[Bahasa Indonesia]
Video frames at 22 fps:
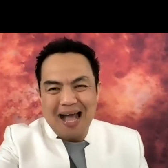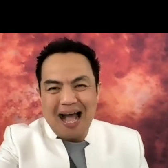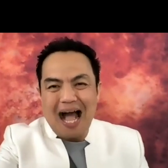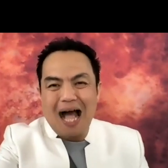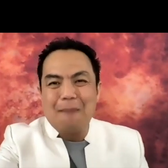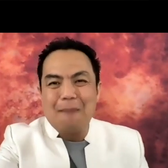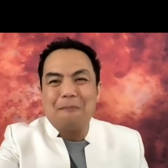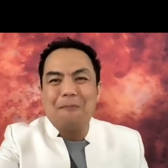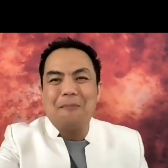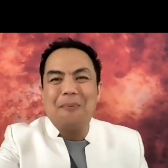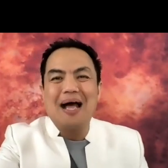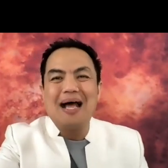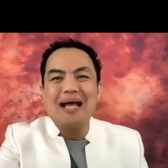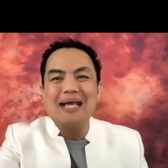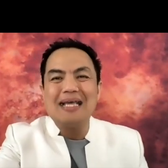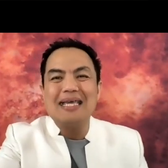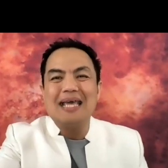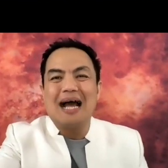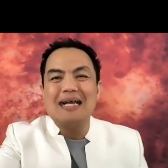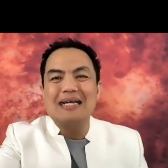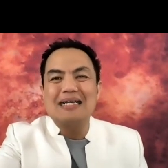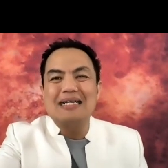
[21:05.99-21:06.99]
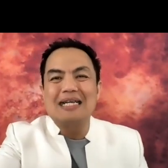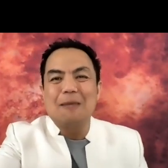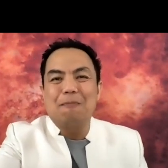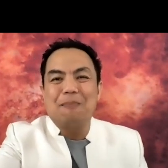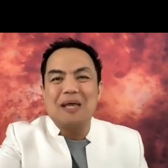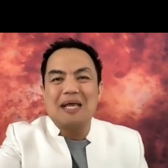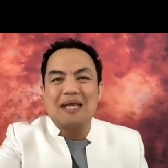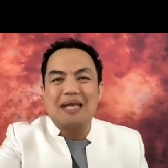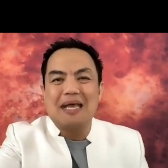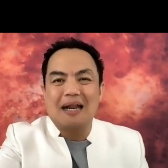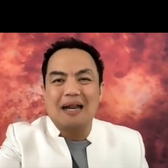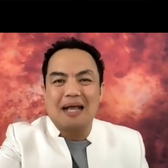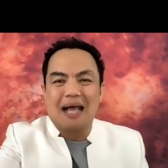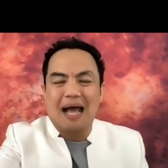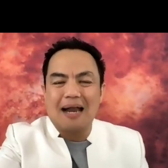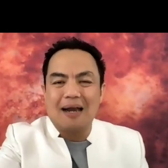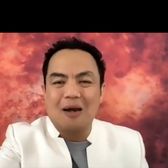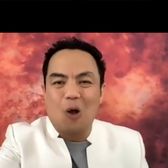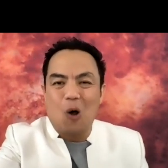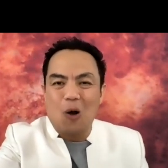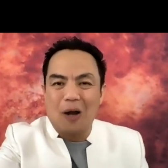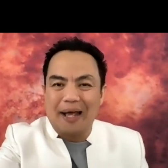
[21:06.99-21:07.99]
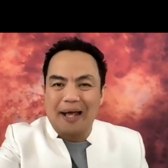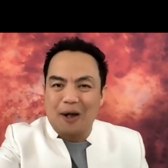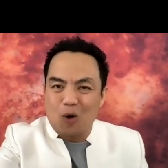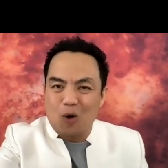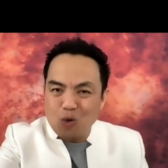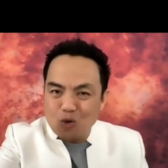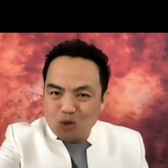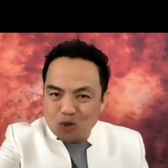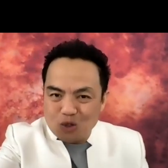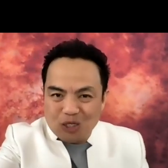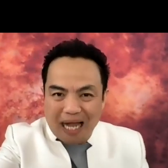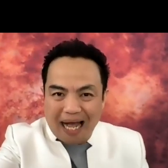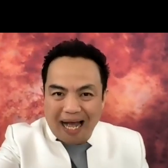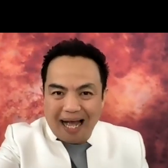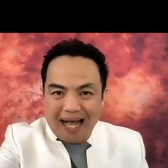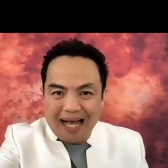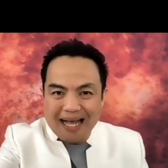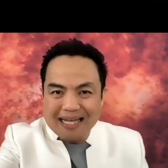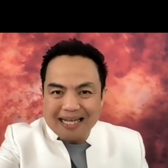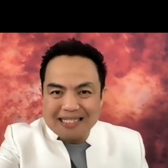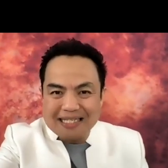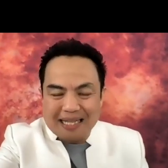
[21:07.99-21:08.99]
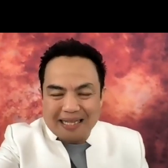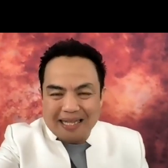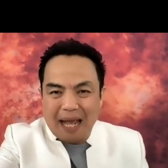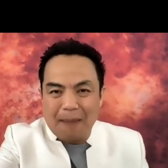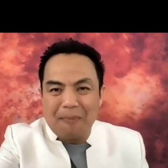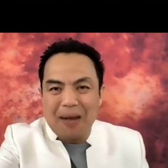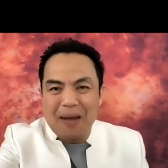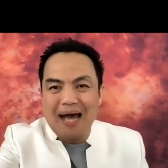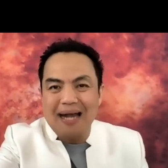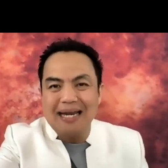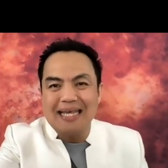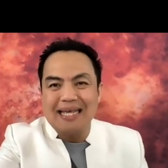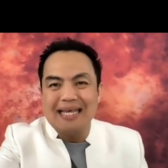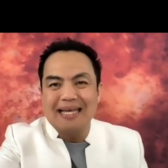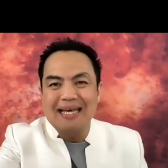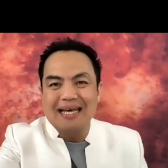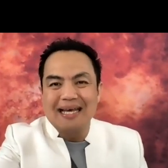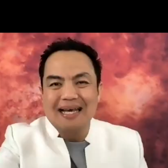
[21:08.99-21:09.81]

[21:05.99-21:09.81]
Apa yang dipikirkan oleh rusa setiap hari